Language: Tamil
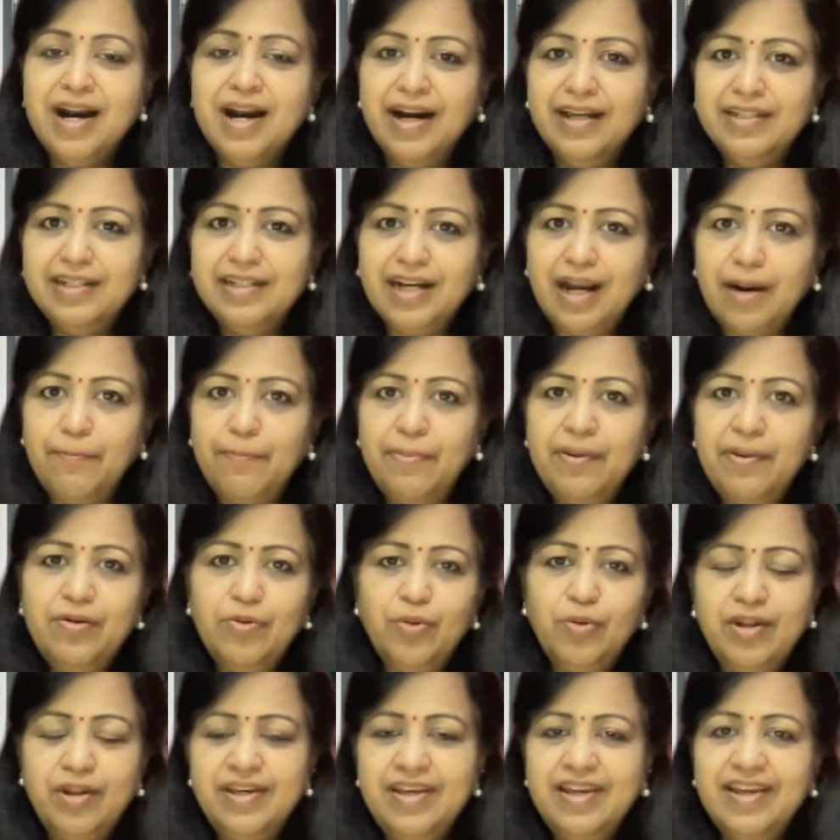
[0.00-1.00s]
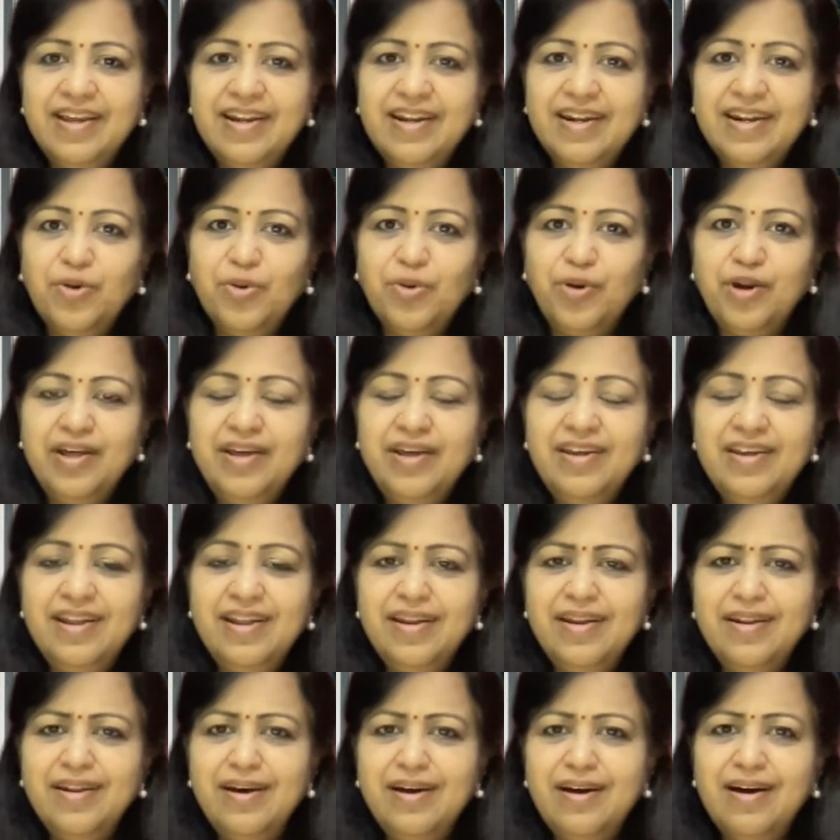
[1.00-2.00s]
அந்த கப்பலுக்குள்ள ஏறின உடனே
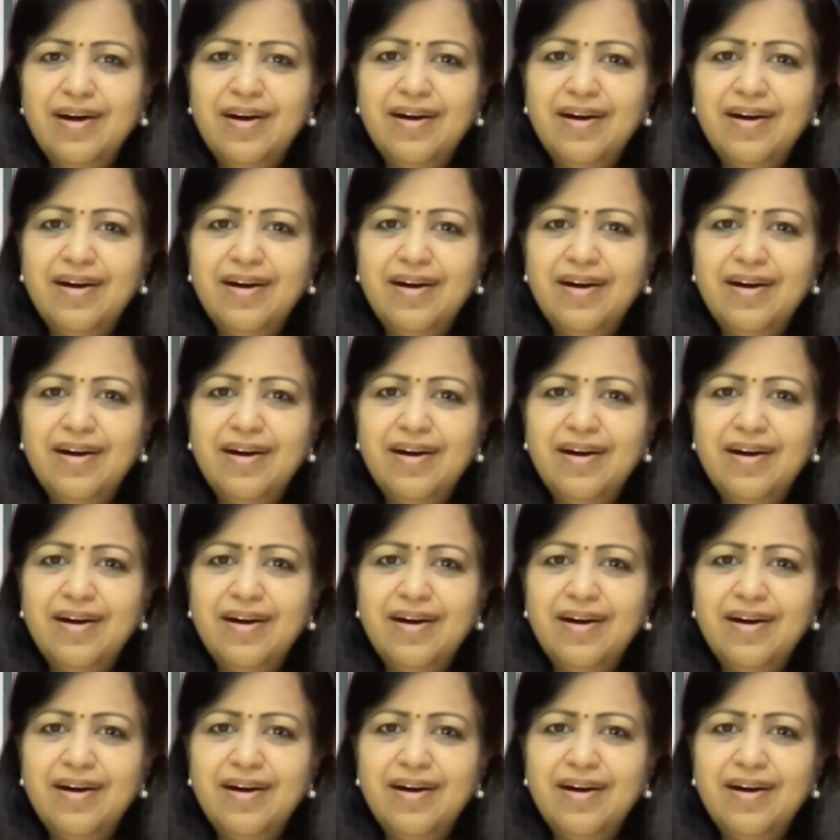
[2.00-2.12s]
எல்லா